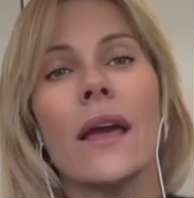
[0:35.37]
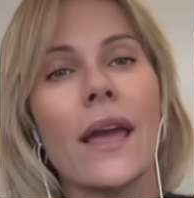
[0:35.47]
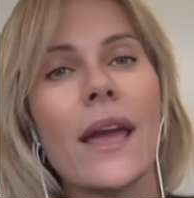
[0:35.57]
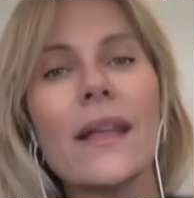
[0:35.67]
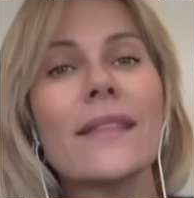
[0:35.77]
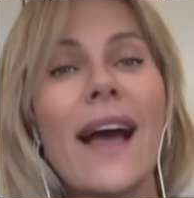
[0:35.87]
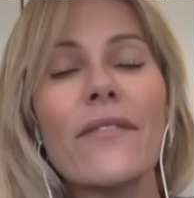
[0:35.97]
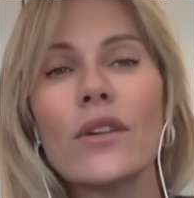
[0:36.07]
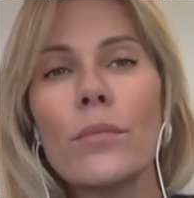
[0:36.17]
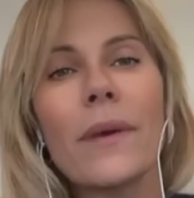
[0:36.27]
e
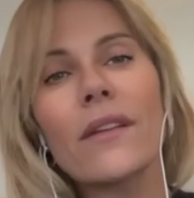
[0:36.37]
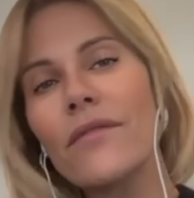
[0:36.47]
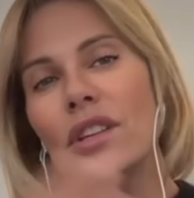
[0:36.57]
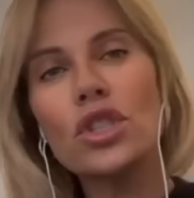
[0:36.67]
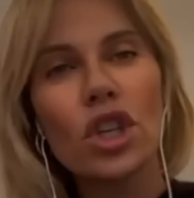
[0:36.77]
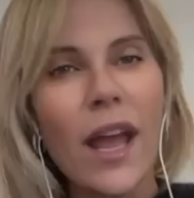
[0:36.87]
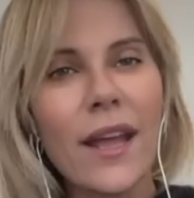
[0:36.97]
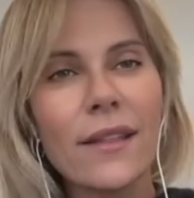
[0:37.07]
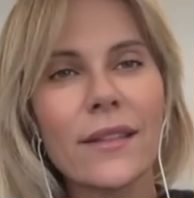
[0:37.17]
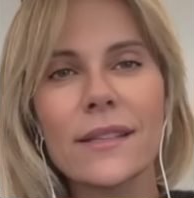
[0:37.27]
davano per
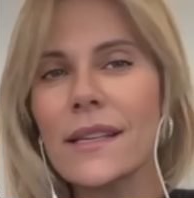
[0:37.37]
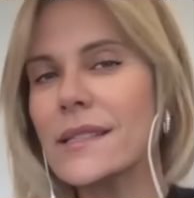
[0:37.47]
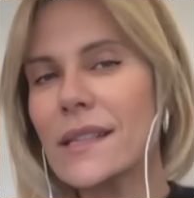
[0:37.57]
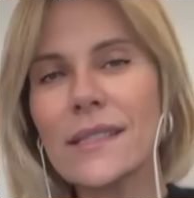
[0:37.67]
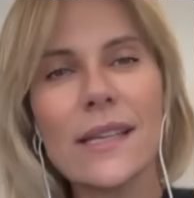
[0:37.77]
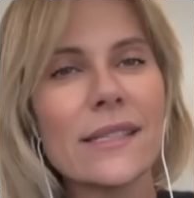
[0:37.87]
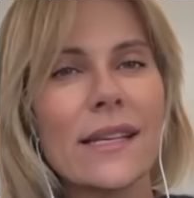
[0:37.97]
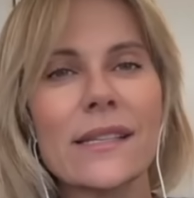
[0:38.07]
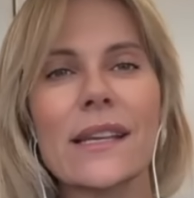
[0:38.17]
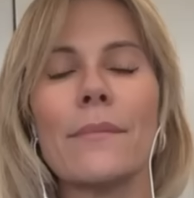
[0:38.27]
vincente, senza se,
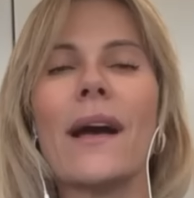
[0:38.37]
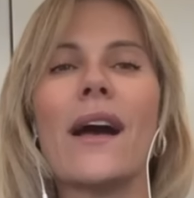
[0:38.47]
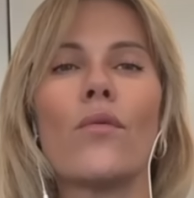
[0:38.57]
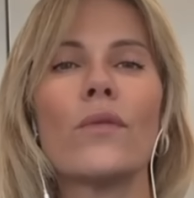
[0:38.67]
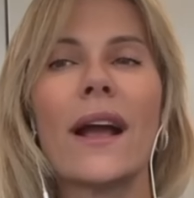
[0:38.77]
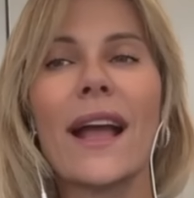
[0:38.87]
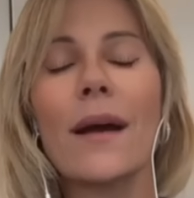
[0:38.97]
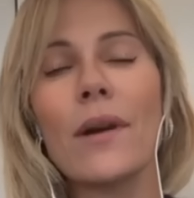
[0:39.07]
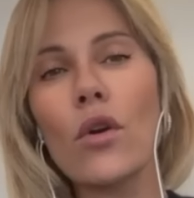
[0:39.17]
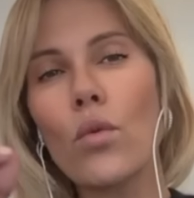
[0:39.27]
senza ma, una
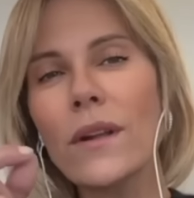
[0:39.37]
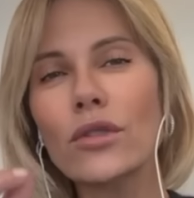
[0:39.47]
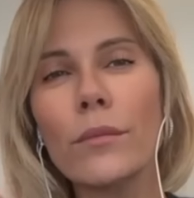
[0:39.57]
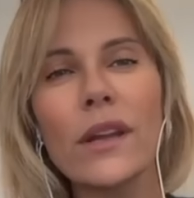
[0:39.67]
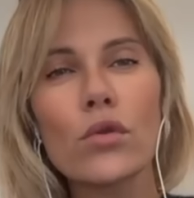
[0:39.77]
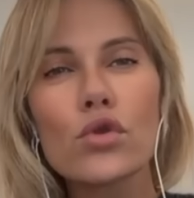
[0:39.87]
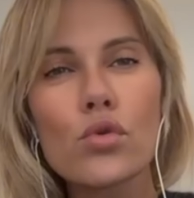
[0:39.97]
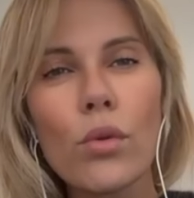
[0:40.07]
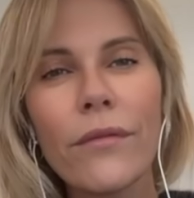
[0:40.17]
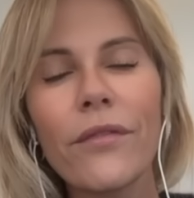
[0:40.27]
Kamala o quantomeno
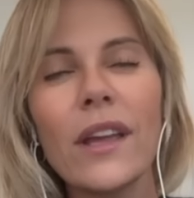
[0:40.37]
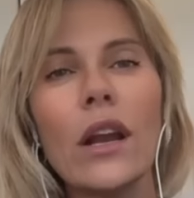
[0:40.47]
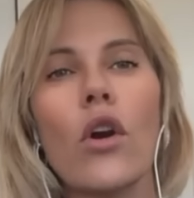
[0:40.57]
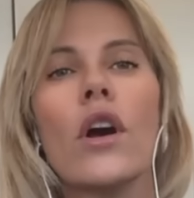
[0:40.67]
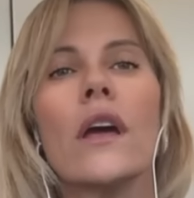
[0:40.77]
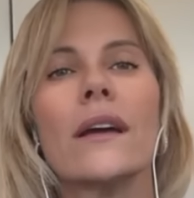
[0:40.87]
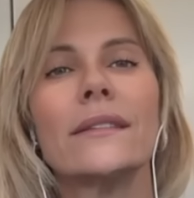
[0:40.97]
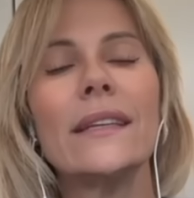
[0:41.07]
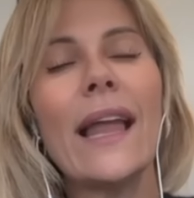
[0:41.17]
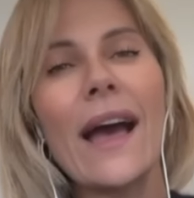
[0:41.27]
sul filo
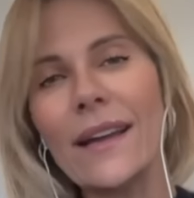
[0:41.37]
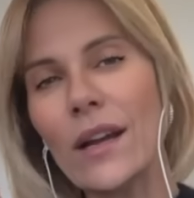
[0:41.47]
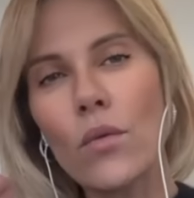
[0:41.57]
di lana.